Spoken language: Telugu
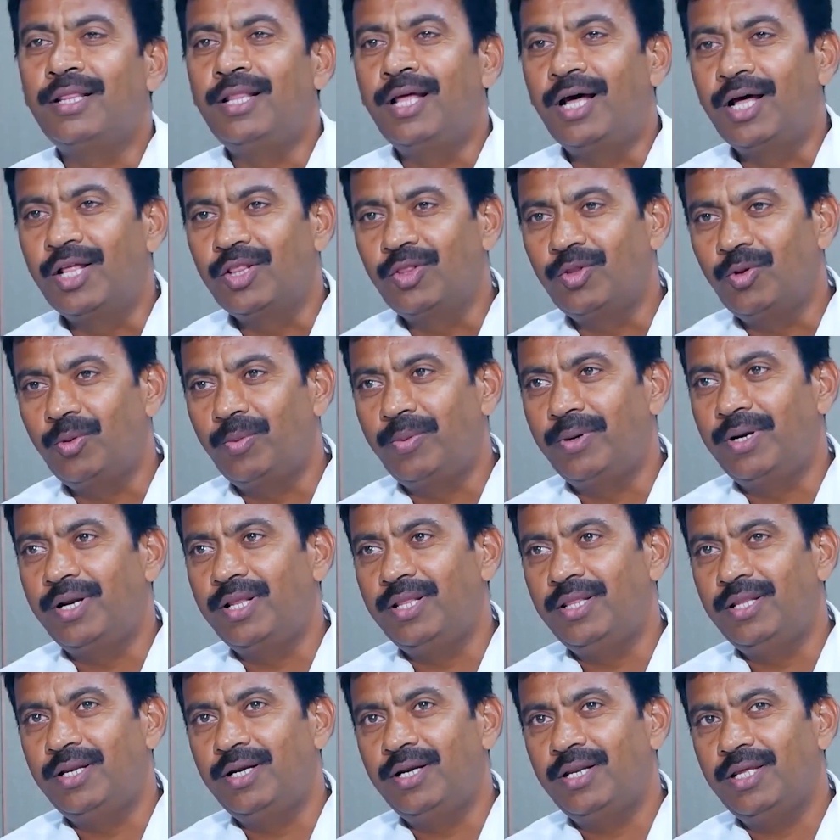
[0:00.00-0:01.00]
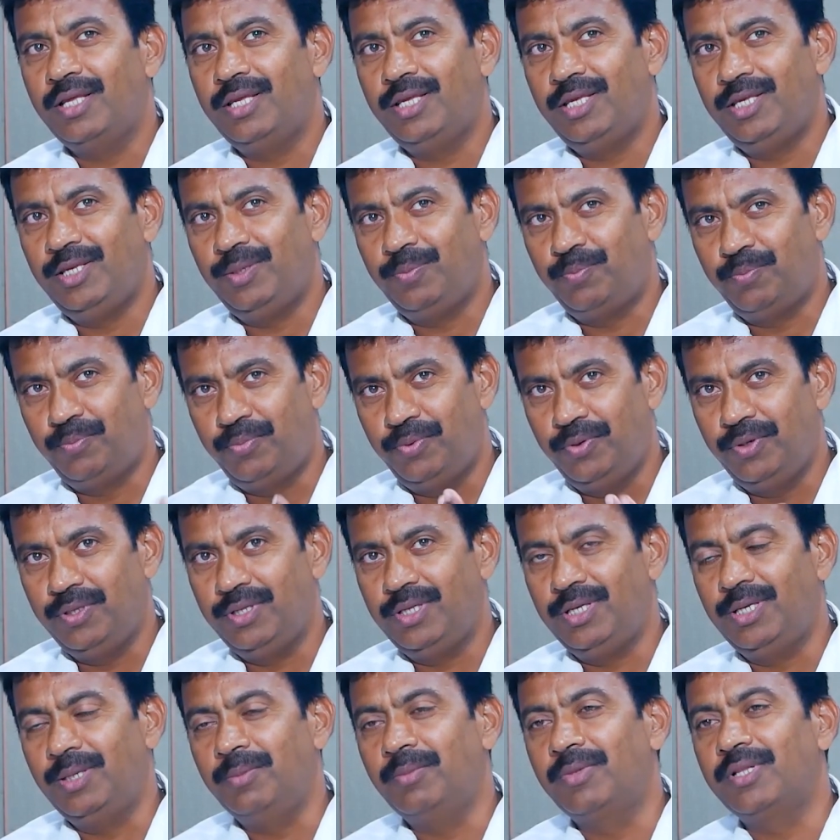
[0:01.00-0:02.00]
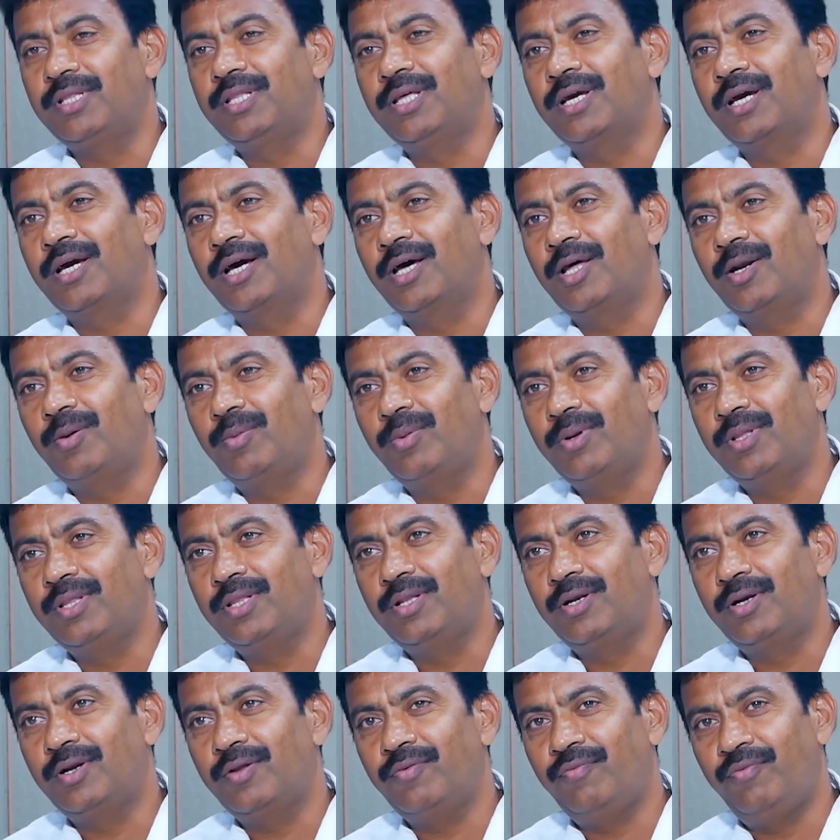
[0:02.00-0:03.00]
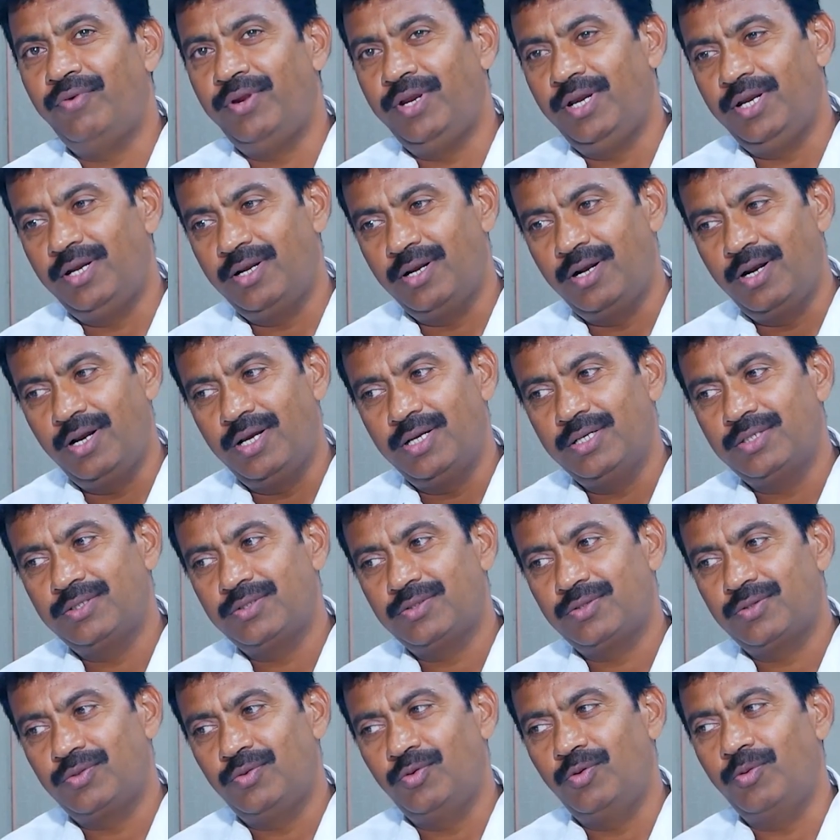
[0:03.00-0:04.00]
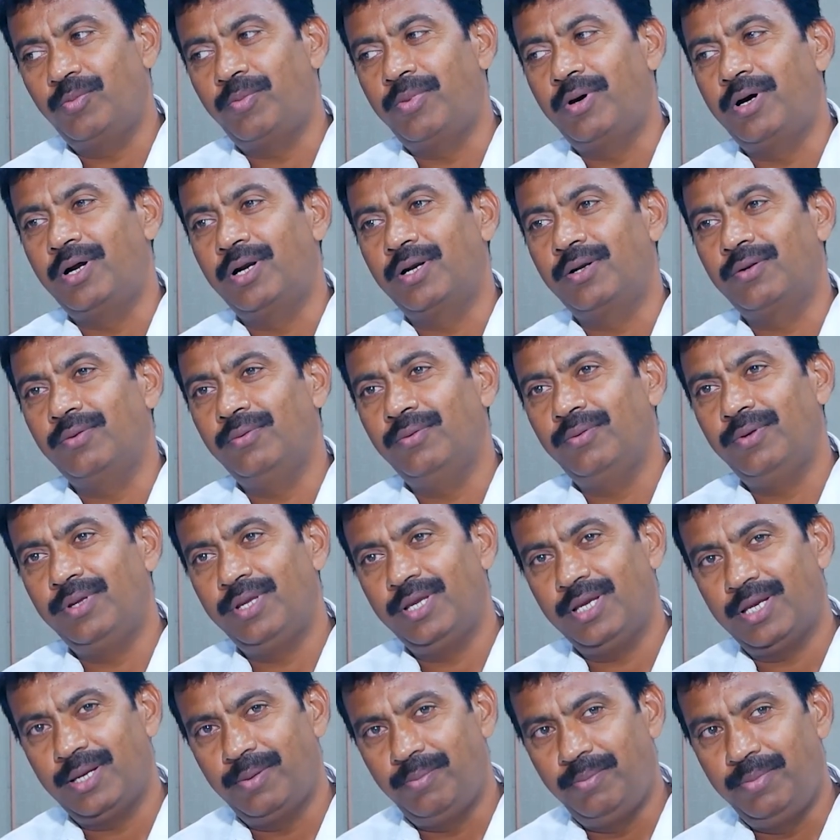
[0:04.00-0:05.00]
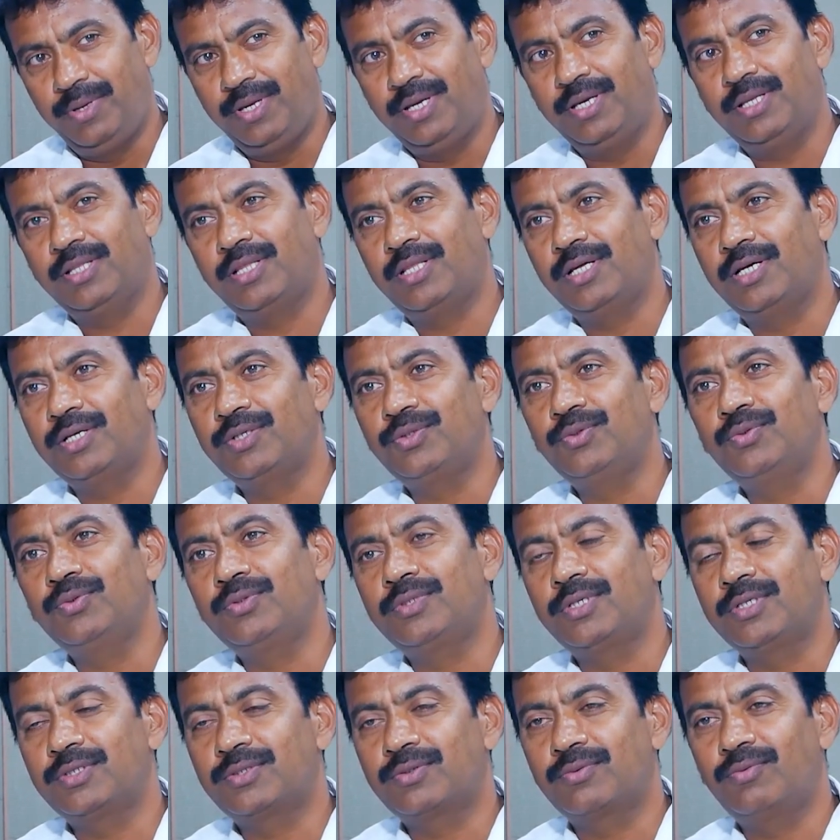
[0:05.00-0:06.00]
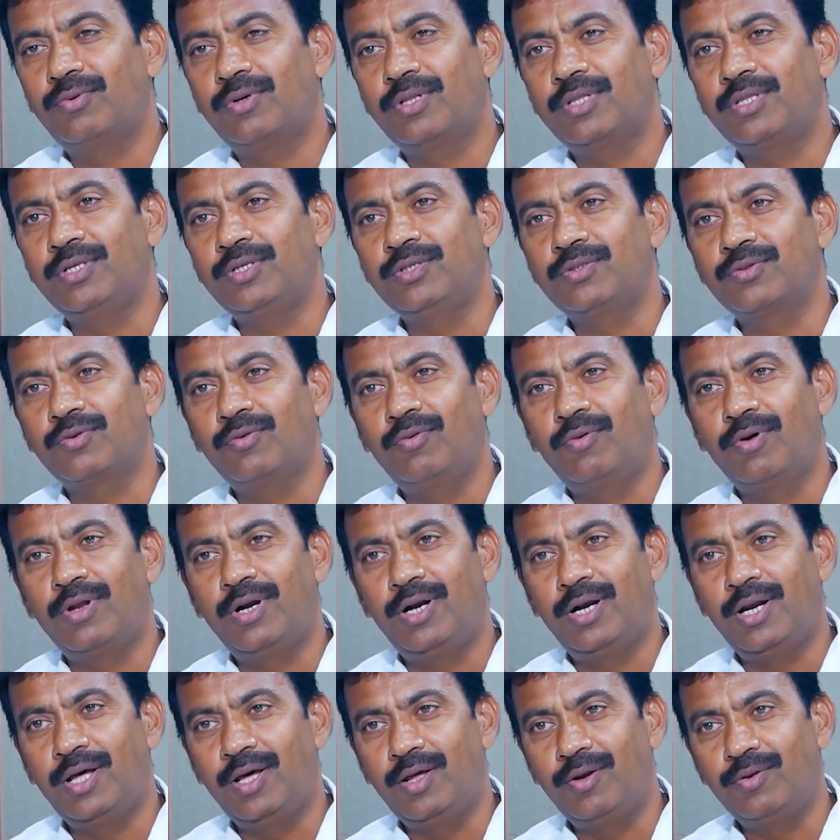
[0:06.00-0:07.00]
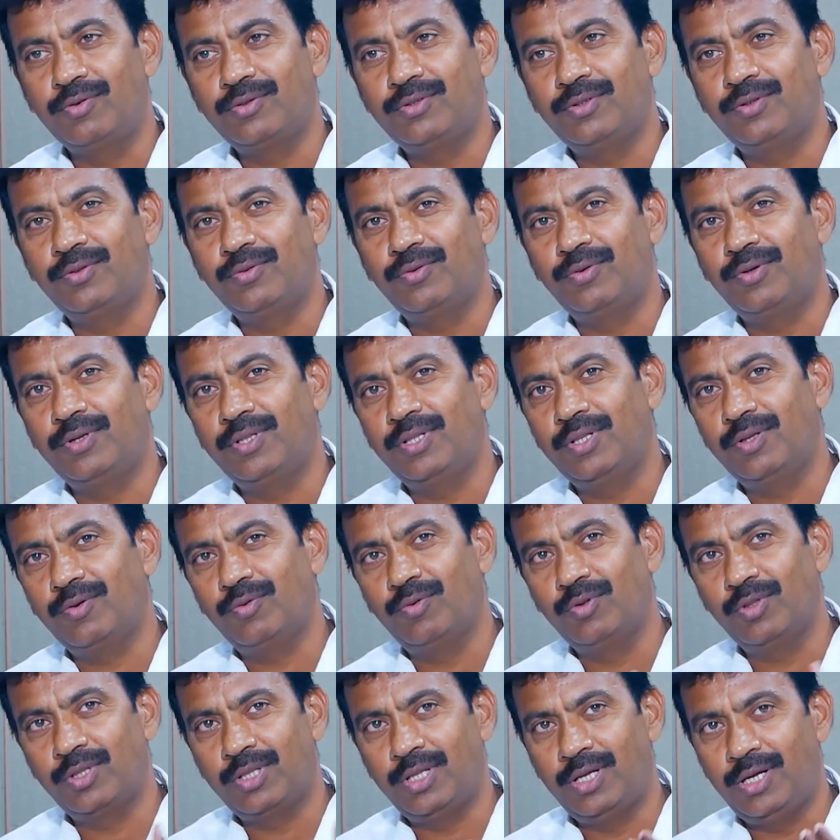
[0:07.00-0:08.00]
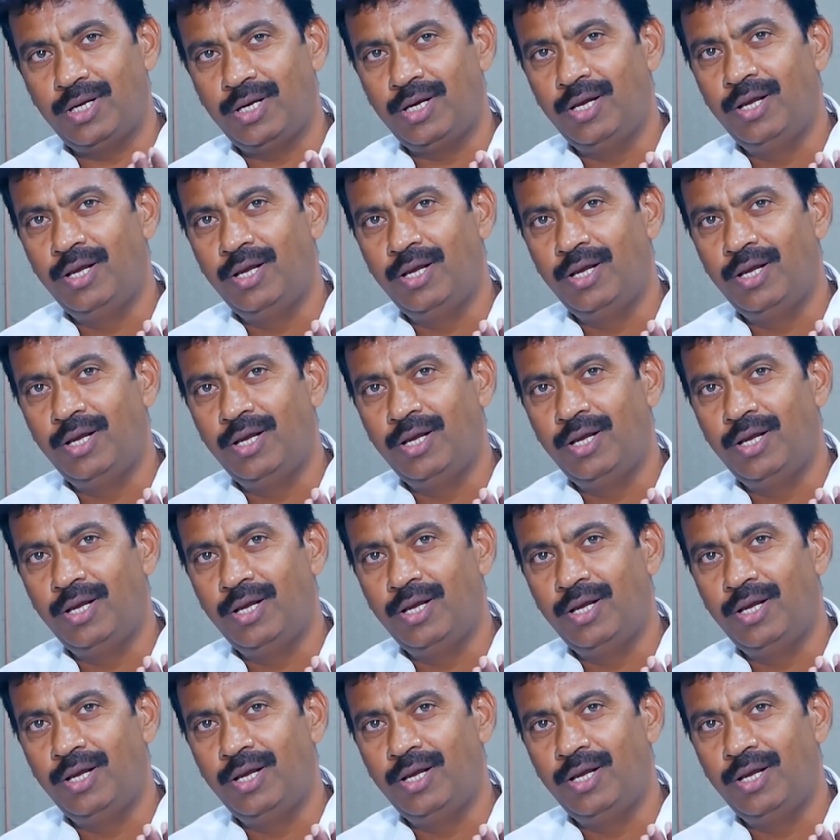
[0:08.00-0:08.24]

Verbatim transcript: దాంతోపాటు ఏంటంటే ఇప్పుడు ఈ మధ్య కాలంలో ఏంటంటే వీట్ గ్రాస్తో పాటు ఇంకా మిగతా జ్యూసెస్ కూడా తీసుకోవాలనే ఆలోచనతో కొంత